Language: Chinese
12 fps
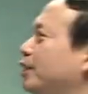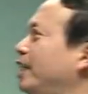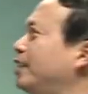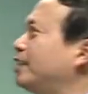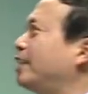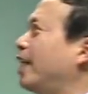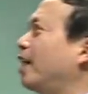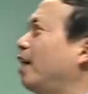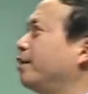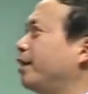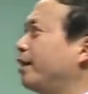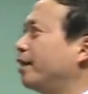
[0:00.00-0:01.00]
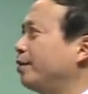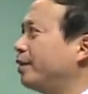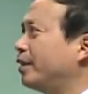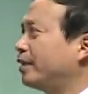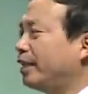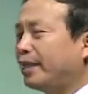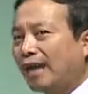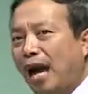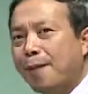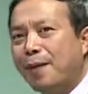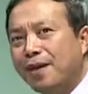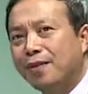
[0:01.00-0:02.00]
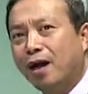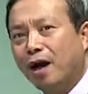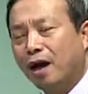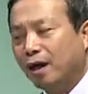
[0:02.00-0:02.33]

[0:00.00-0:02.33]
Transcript: 一四年考题，根据它题改编的。